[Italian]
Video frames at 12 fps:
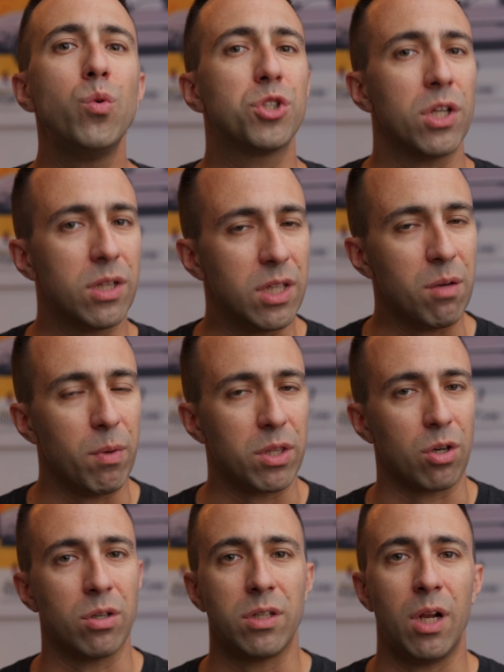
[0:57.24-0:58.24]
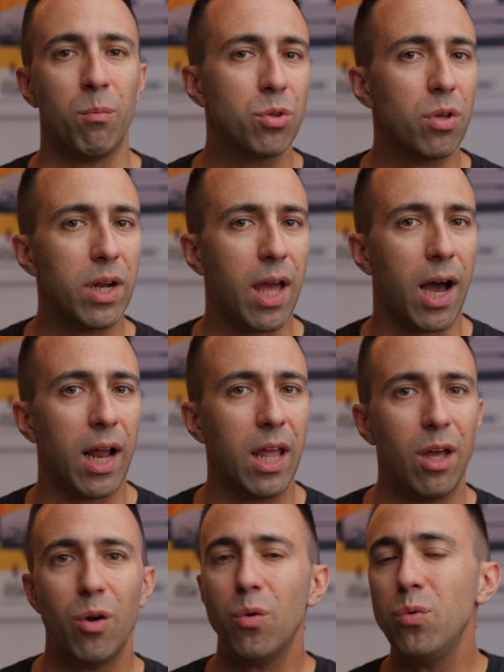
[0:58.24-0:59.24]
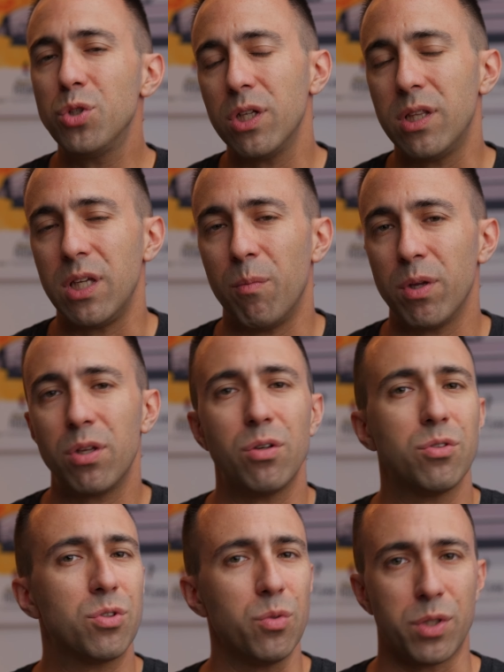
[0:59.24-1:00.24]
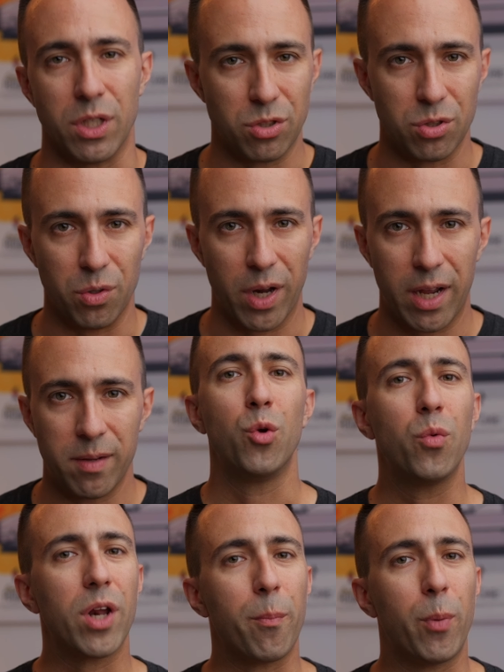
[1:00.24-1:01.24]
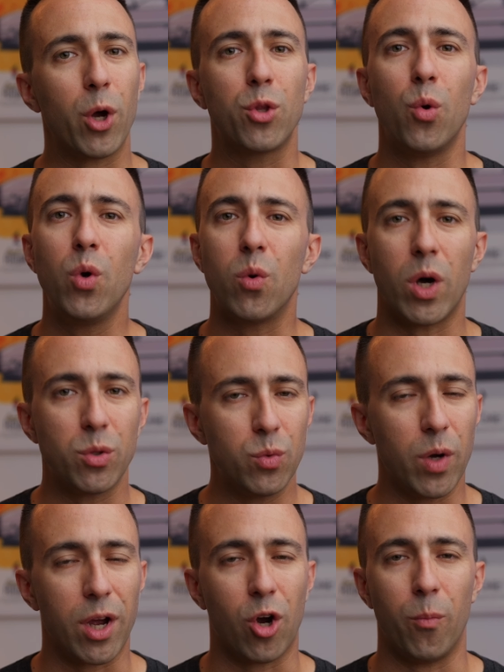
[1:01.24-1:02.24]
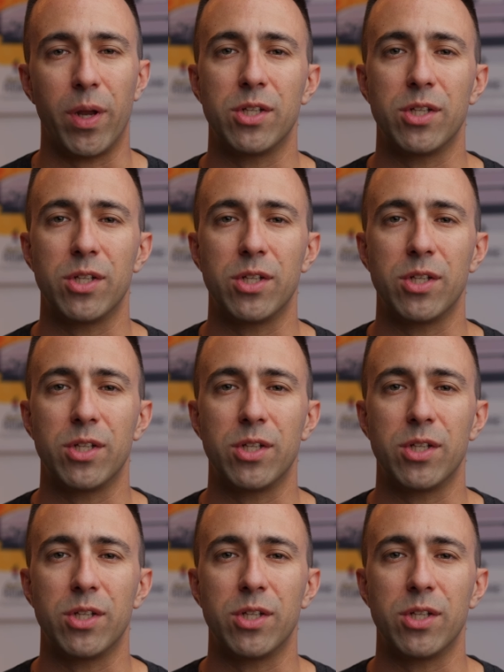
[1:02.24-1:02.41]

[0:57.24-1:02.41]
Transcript: 1 cm nel mondo reale, 1 cm indietro sul sensore. Con un rapporto 1 a 2 come